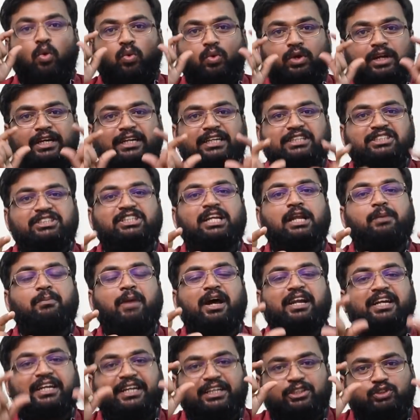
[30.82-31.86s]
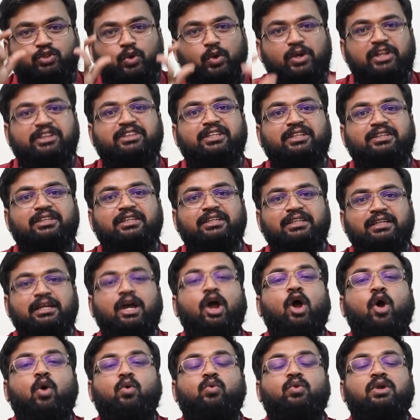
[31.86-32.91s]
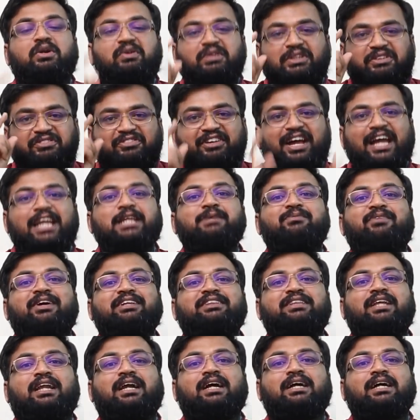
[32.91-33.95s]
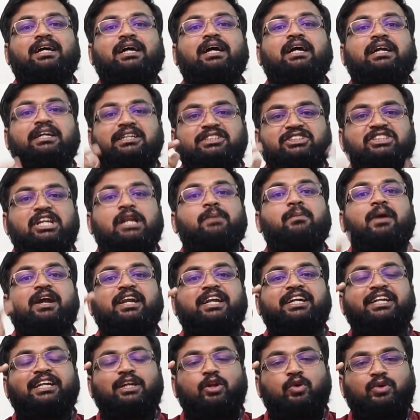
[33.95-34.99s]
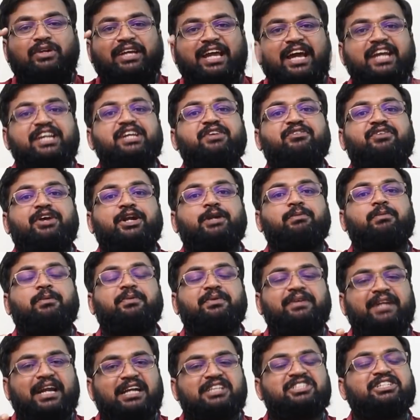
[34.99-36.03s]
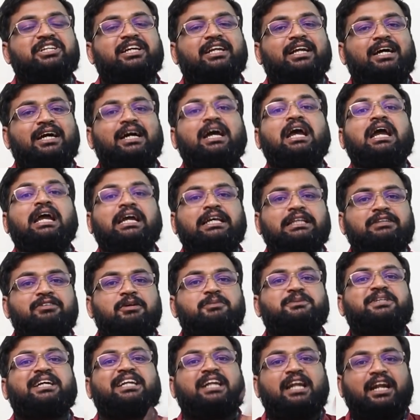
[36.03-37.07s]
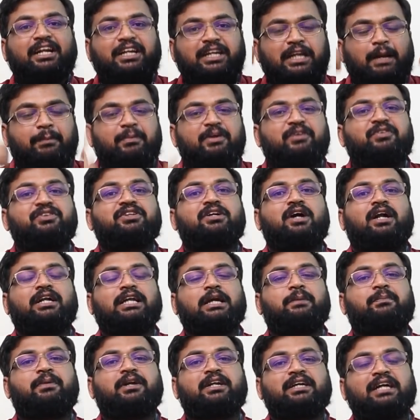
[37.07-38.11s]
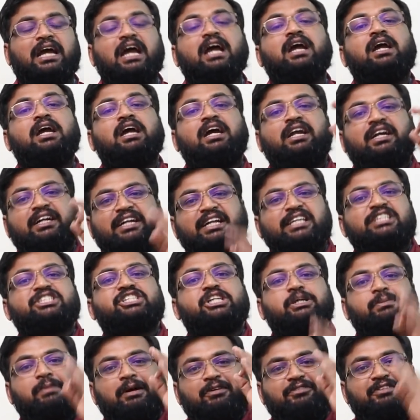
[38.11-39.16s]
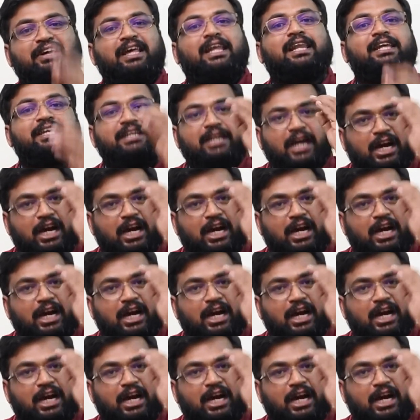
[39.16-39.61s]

உங்களுக்கு டிஜிட்டல் மார்க்கெட்டிங் சொல்லி தந்து உங்களுக்கு வந்து வேலையும் வாங்கி தராங்க டிஜிட்டல் மார்க்கெட்டிங்கில் ஒரு கேரியர் வேணும் அப்படின்னு நினச்சிங்கன்னா இந்த வெப்சைட் இல்லாட்டி நம்பரை வந்து காண்டாக்ட் பண்ணுங்கள் நிச்சயமாக வேலை